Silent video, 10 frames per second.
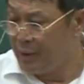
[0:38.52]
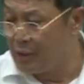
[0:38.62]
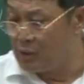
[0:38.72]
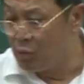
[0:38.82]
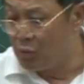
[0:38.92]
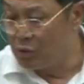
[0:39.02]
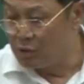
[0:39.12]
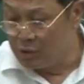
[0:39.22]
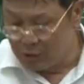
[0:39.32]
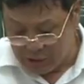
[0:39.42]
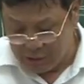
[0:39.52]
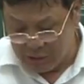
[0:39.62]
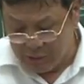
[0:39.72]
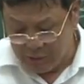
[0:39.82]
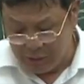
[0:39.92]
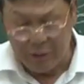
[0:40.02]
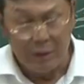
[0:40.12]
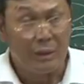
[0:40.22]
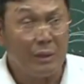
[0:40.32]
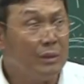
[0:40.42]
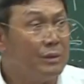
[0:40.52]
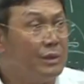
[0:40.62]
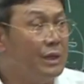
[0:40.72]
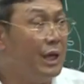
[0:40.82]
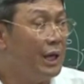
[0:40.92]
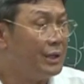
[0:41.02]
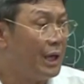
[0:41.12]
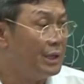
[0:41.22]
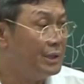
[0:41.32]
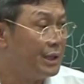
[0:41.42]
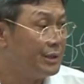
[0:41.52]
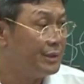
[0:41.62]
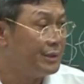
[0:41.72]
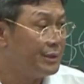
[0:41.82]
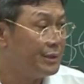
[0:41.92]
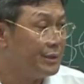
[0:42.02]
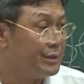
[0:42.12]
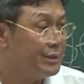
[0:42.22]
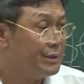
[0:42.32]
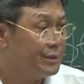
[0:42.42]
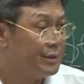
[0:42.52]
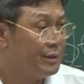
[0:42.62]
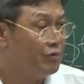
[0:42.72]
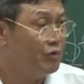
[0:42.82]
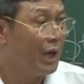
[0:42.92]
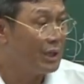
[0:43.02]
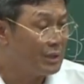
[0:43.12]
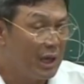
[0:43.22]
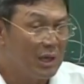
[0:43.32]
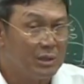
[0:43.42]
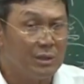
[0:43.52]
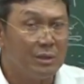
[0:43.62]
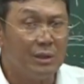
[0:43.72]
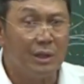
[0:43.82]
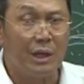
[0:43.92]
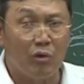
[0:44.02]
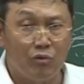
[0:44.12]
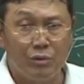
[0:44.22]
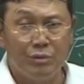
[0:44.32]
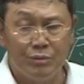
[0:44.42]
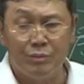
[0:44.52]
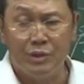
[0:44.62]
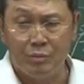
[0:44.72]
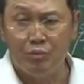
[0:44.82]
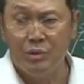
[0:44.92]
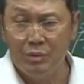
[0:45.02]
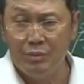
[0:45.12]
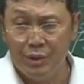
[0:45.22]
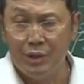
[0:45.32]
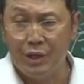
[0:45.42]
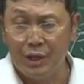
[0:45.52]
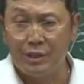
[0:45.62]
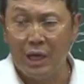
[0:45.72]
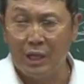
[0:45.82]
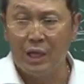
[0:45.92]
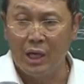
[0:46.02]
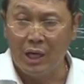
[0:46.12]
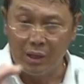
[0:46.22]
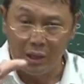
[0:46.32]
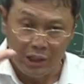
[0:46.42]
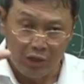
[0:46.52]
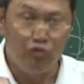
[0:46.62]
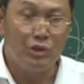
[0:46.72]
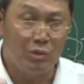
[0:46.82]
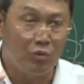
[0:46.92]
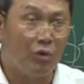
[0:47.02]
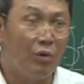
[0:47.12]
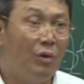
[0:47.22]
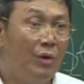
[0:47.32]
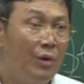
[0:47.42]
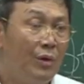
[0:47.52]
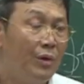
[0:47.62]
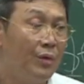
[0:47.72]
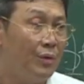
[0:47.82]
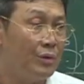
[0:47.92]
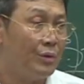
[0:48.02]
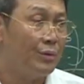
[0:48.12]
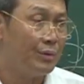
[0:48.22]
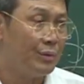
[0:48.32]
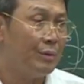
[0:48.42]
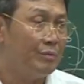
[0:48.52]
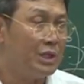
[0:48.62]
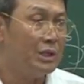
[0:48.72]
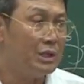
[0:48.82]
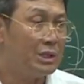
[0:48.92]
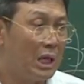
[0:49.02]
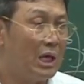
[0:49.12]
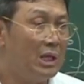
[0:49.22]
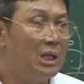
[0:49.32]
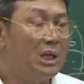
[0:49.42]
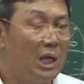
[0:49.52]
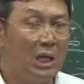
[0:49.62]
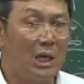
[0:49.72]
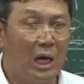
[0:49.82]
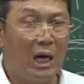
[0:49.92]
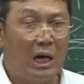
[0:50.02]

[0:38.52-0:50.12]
그래서 그런 것들은 이제 그 뒤에 제가 이제 그, 그 운의 해석에서 이렇게 다룬 뭐 영역에서 하나의 딱 기준점으로 뭐 정리를 싹 해드릴 테니까.